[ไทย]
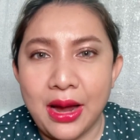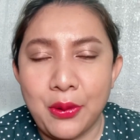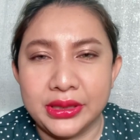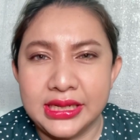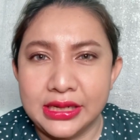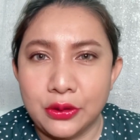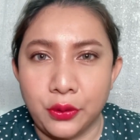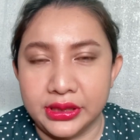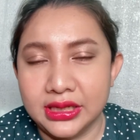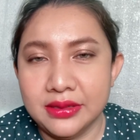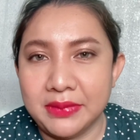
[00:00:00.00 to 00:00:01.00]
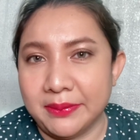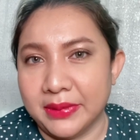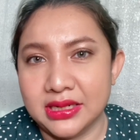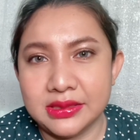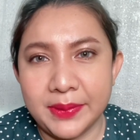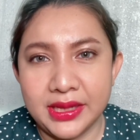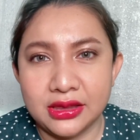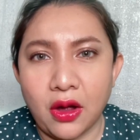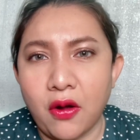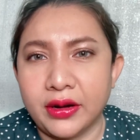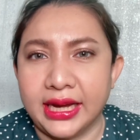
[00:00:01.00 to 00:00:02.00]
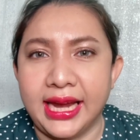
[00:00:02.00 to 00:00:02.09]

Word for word: อ่ะทีนี้ขนที่ขึ้นใหม่มันก็จะเป็นตอแข็